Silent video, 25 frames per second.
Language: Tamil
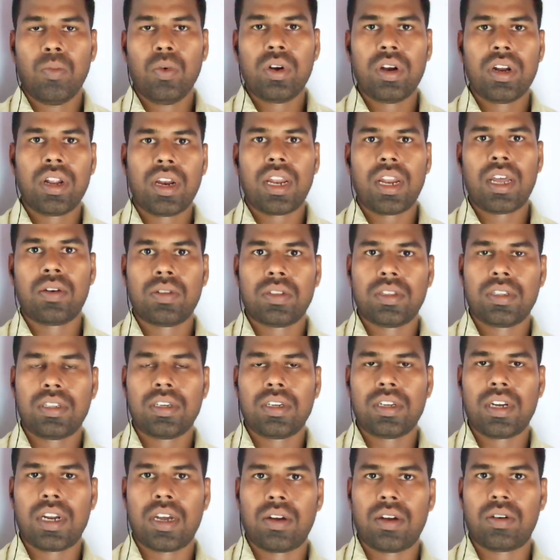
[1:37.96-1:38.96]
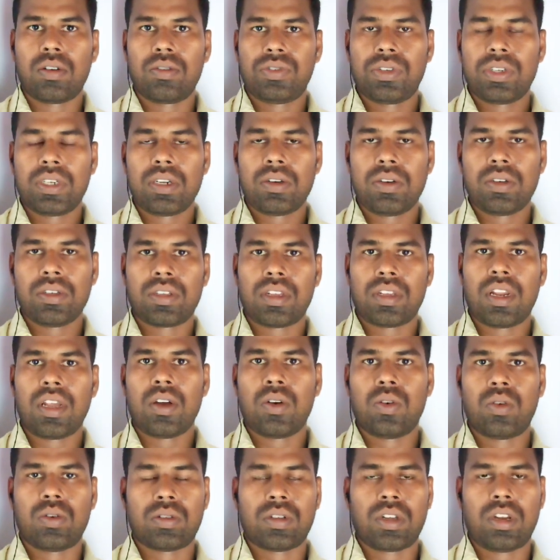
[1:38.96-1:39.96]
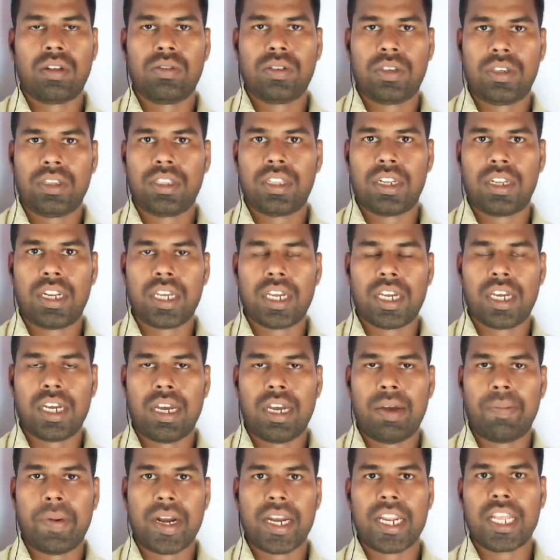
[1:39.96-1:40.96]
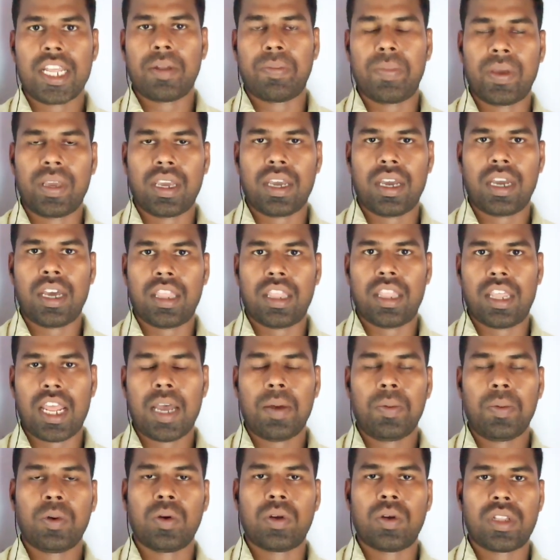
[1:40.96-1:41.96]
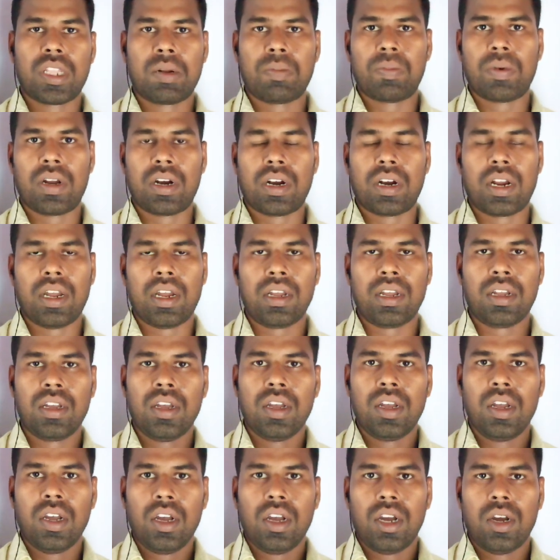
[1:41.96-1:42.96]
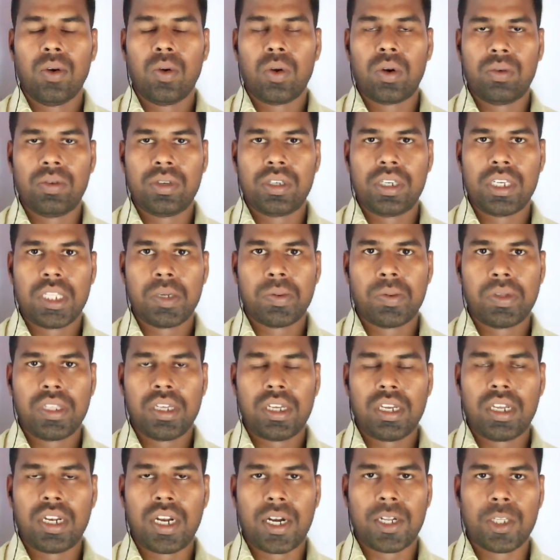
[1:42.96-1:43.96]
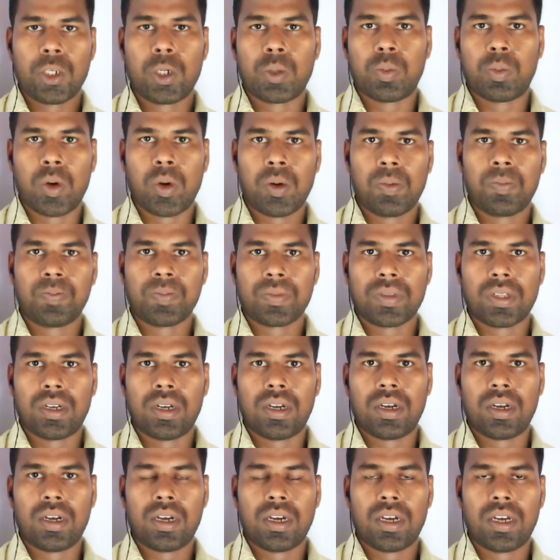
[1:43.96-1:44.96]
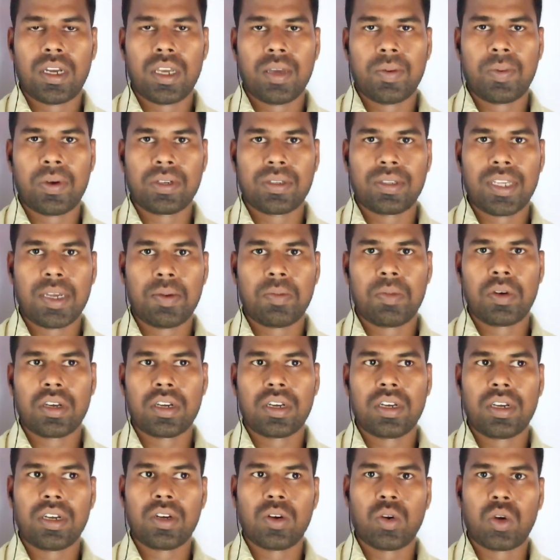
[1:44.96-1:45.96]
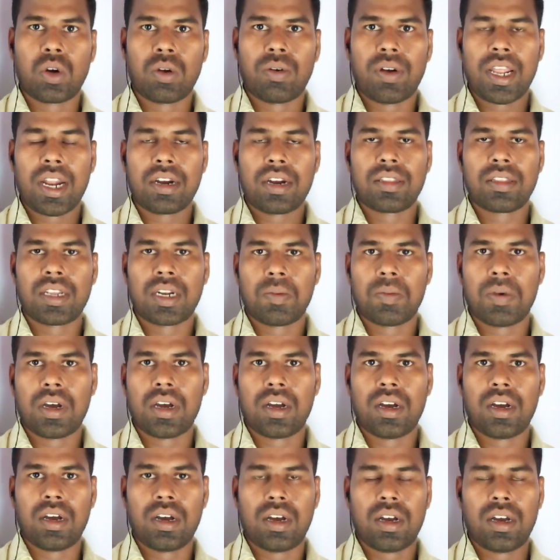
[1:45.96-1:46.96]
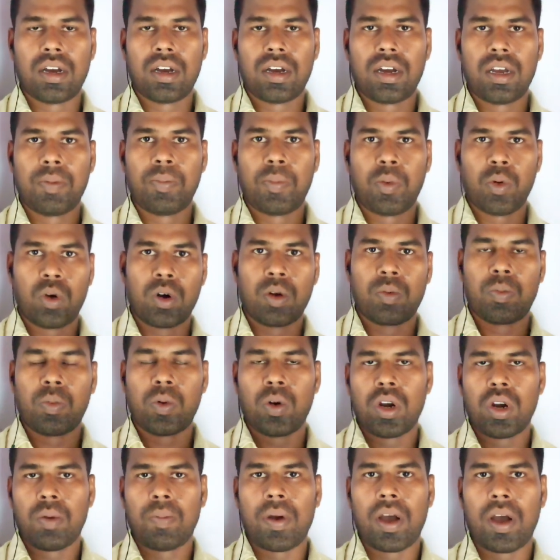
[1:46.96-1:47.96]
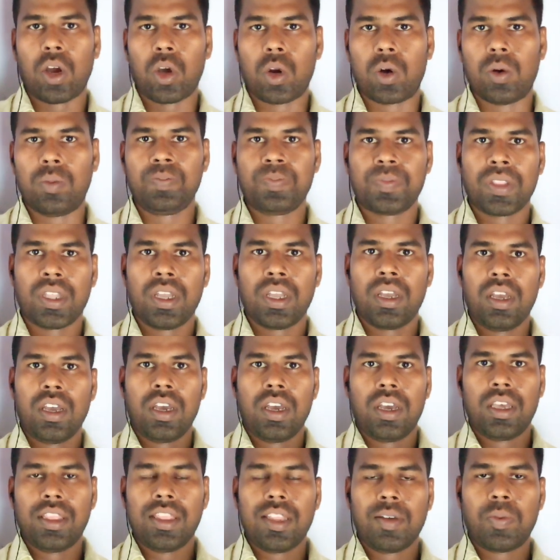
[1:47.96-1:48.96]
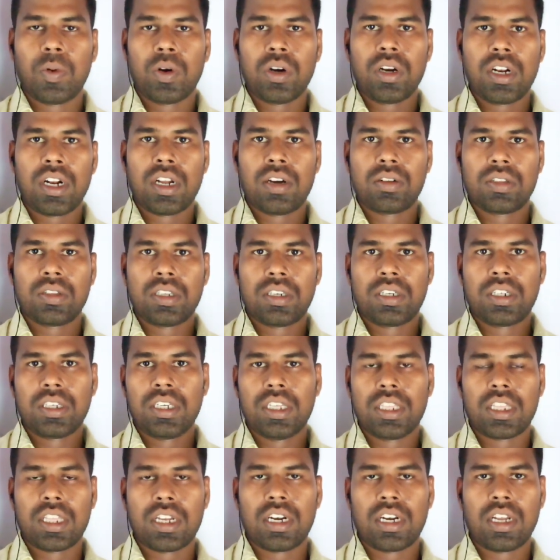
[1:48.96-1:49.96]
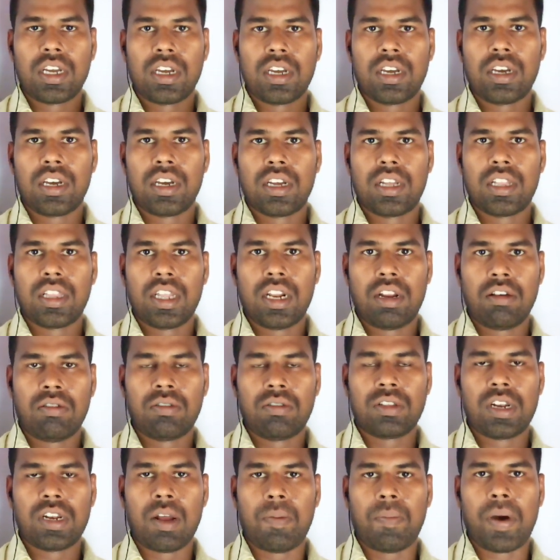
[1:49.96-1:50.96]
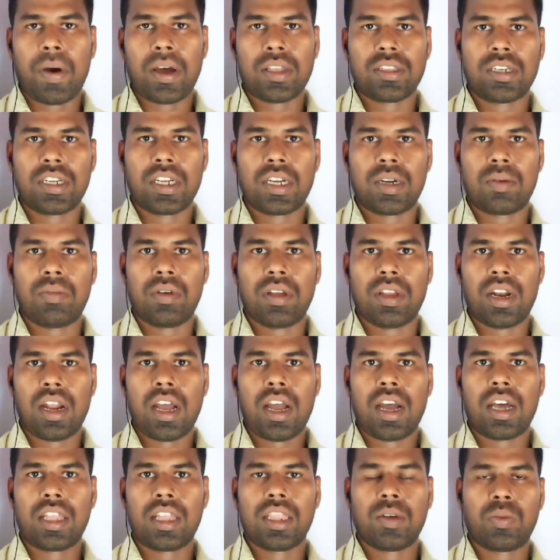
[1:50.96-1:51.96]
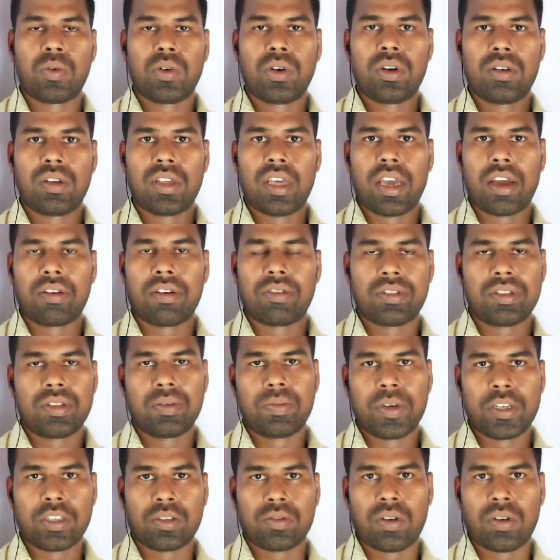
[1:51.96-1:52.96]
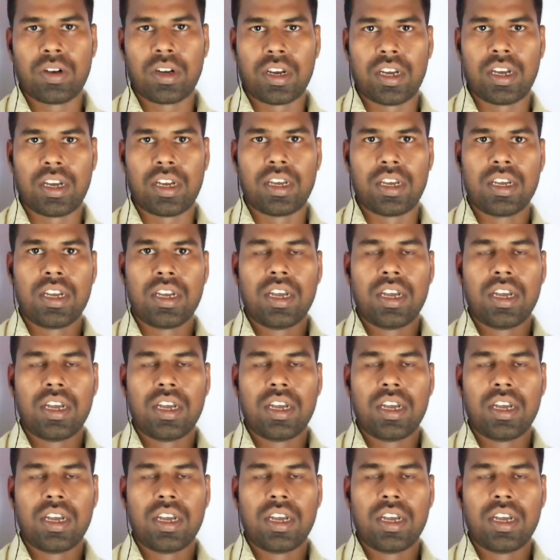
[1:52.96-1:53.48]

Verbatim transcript: முன்னெல்லாம் வந்து நான் சின்ன வயசில் ஒரு சில விஷயத்த நீங்கள் பண்ணியிருப்பீங்க அது ஞாபகம் வருதுன்னு பாருங்கள் ஒரு விஷயத்தை பற்றி நினச்சிருப்போம் இப்போ எக்ஸாம்பிளுக்கு ஒரு விளையாட்டுத்தனமாக இப்போ ஒரு பொண்ணை பார்க்குறோம் இந்த பொண்ணை நான் வந்துட்டு இத்தனை தடவை வந்து நான் பார்த்துட்டேன் அப்படின்னா அந்த பொண்ணு என்கிட்ட வந்து பேசுவாங்க